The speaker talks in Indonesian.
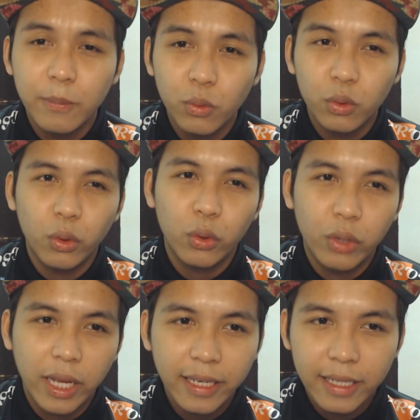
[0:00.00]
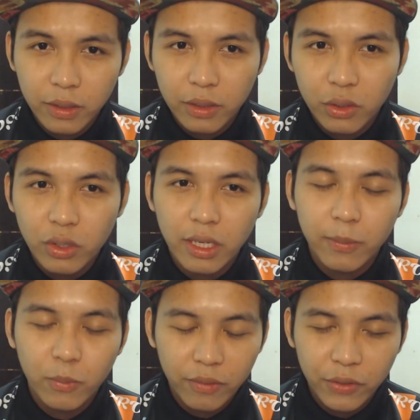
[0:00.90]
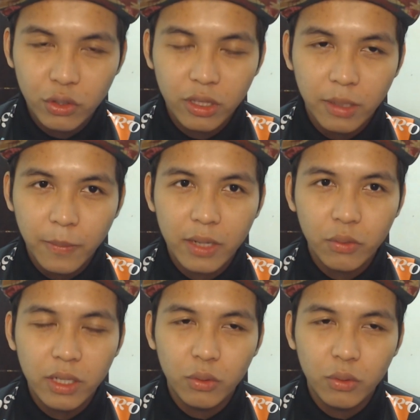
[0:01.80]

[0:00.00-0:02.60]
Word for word: tontonan. So saya buat video terbaru